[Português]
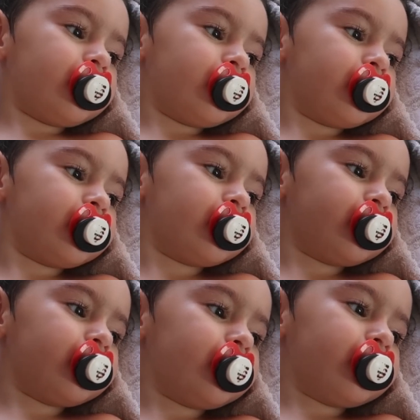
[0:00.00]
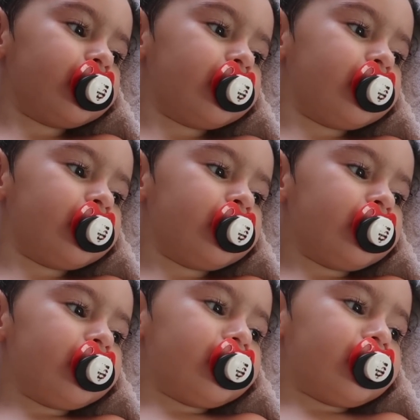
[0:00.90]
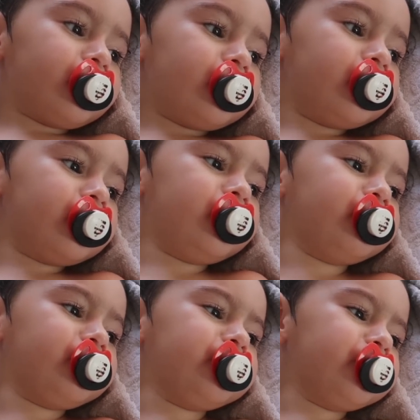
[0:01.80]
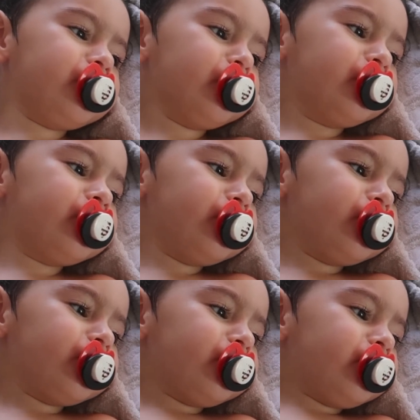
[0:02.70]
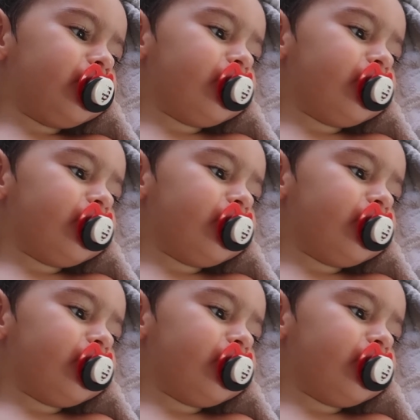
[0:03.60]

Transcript: Toda vez que sai do banho é isso. Toda vez. Agora eu vou vestir a roupinha